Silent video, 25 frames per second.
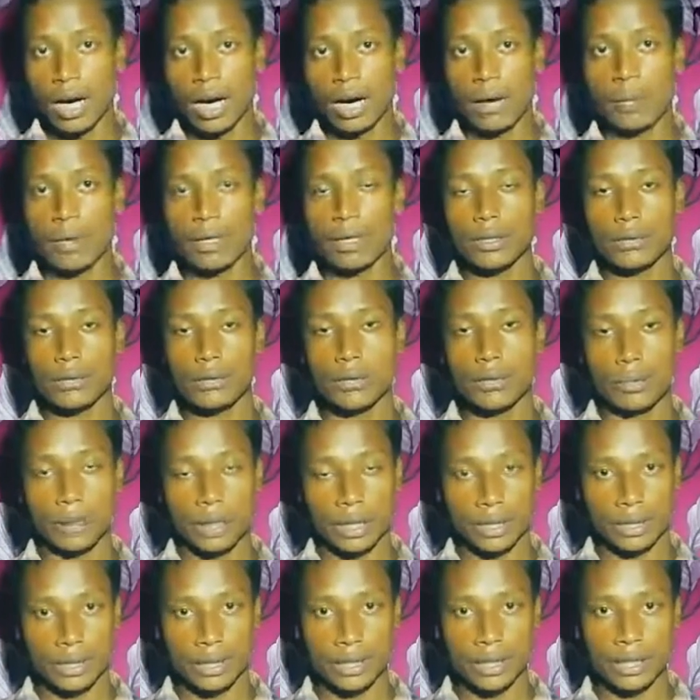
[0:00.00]
আবার কোনো
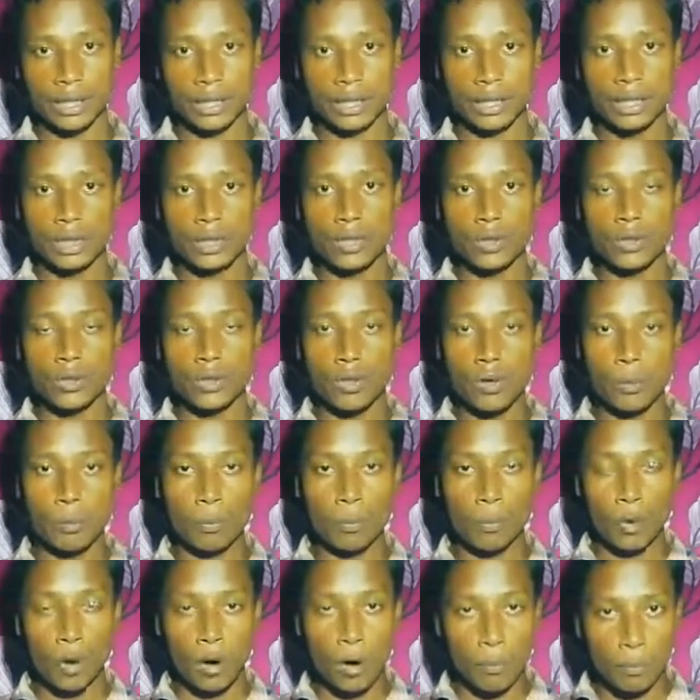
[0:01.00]
ব্যক্তি খুব
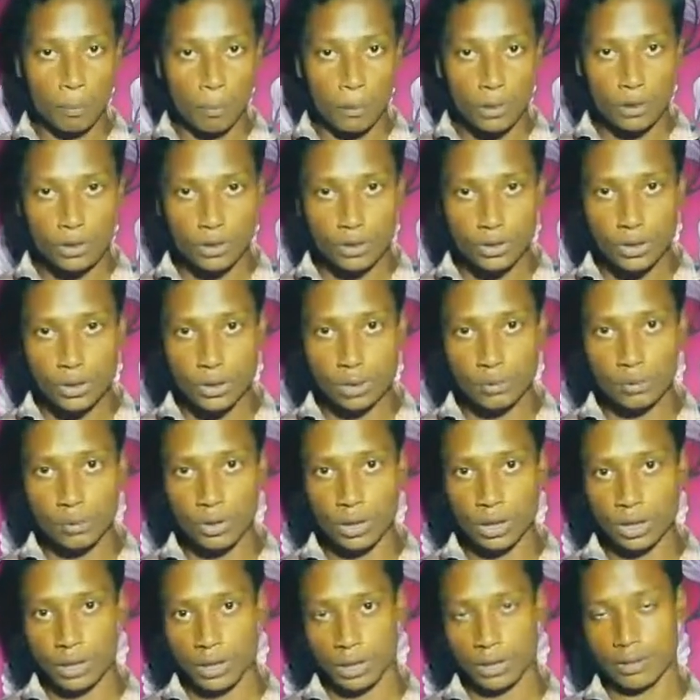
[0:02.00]
কম পরিশ্রম
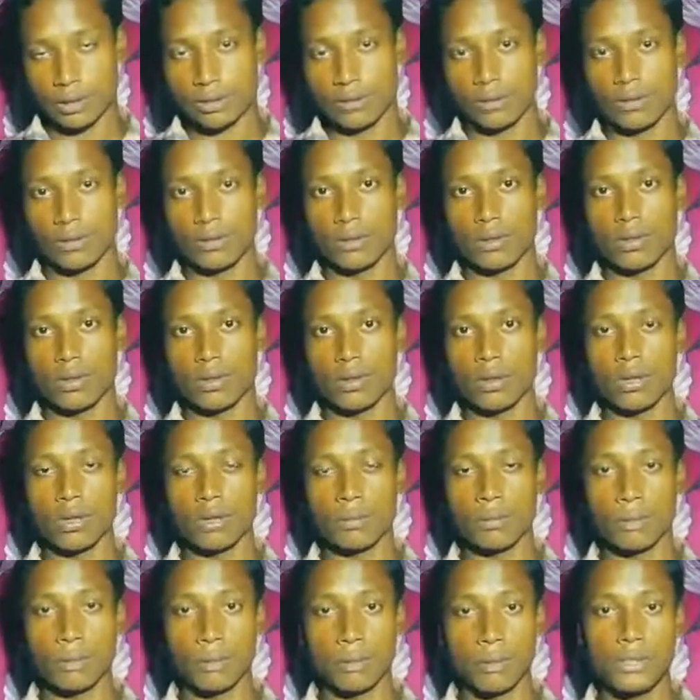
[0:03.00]
করে
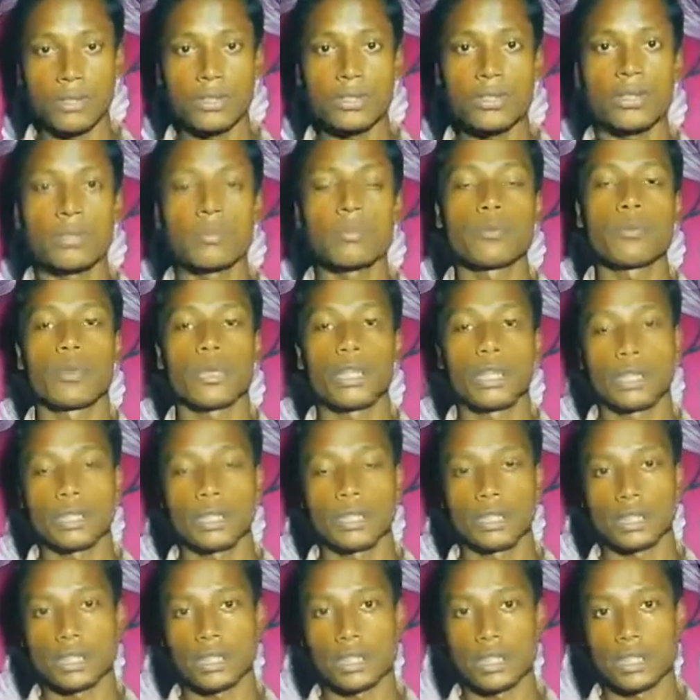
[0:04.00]
অল্প পরিশ্রম করে
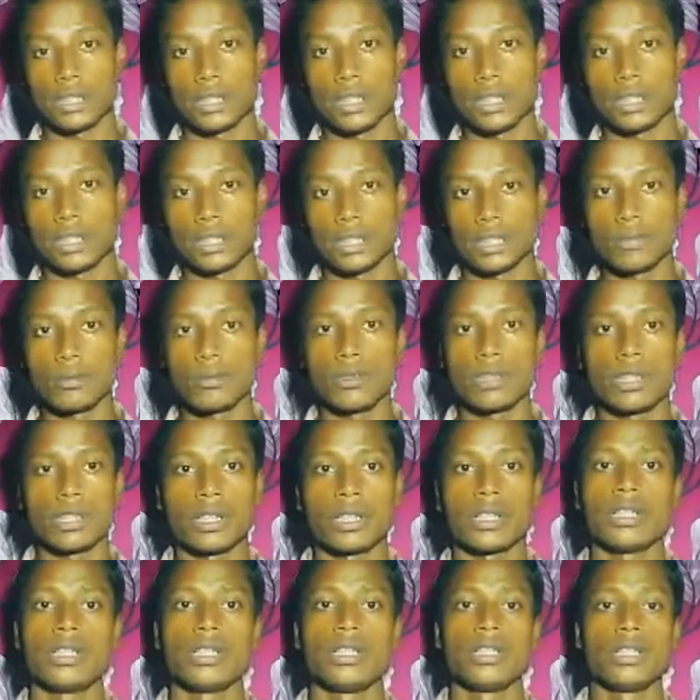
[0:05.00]
সে তার
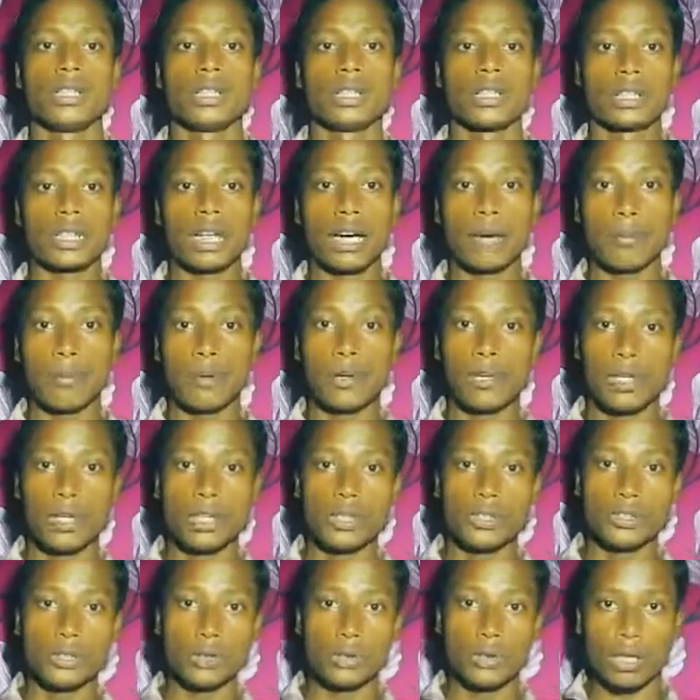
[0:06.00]
জীবনের
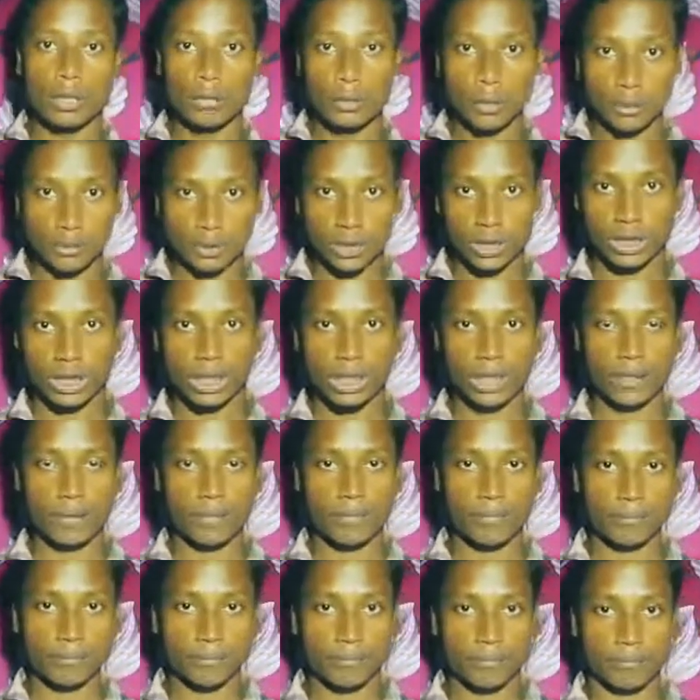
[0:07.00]
সাফল্যের চূড়ায় পৌঁছে যায়
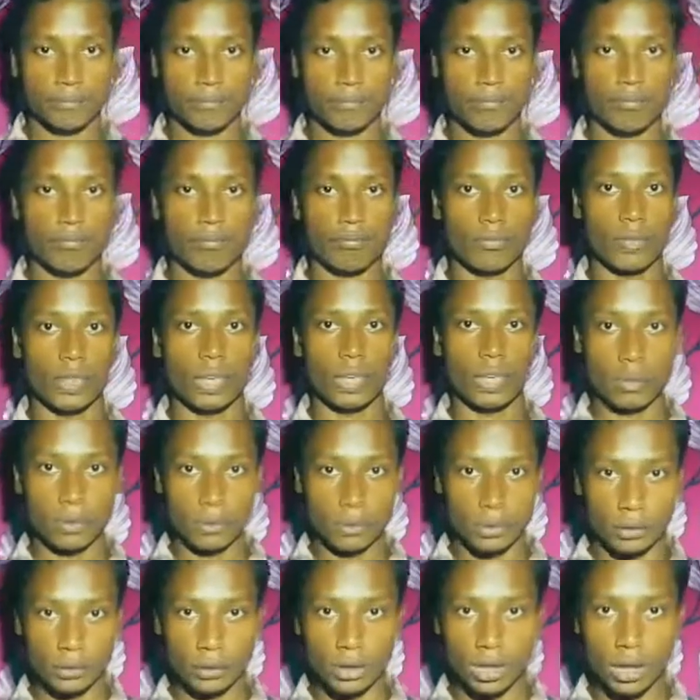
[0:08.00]
তা হ্যাঁ
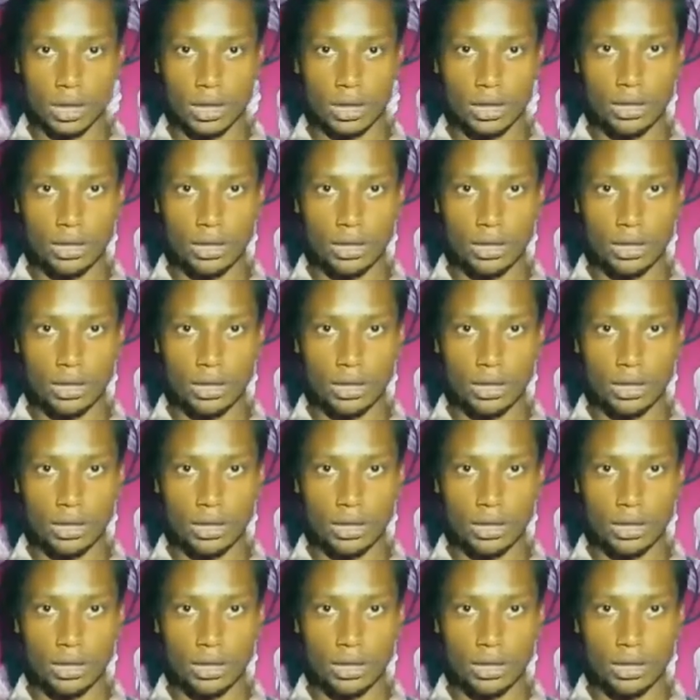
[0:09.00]
বন্ধুরা